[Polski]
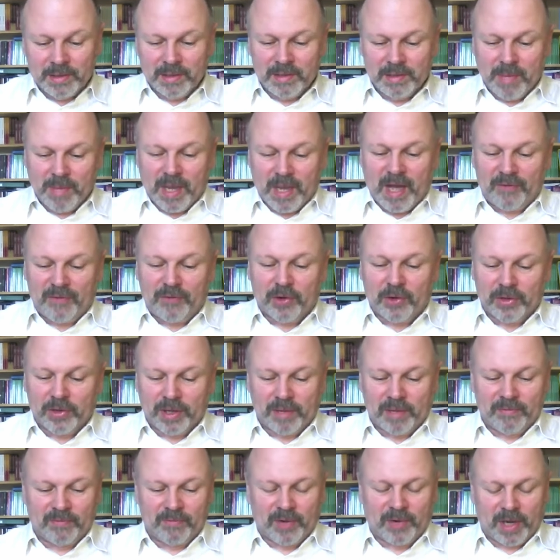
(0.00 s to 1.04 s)

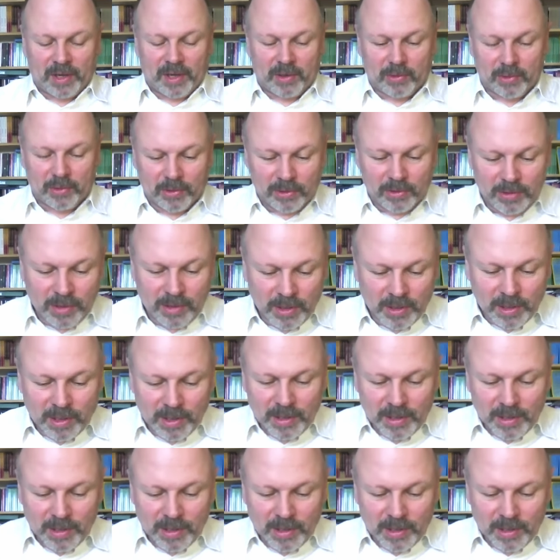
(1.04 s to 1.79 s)
megafonem w ręku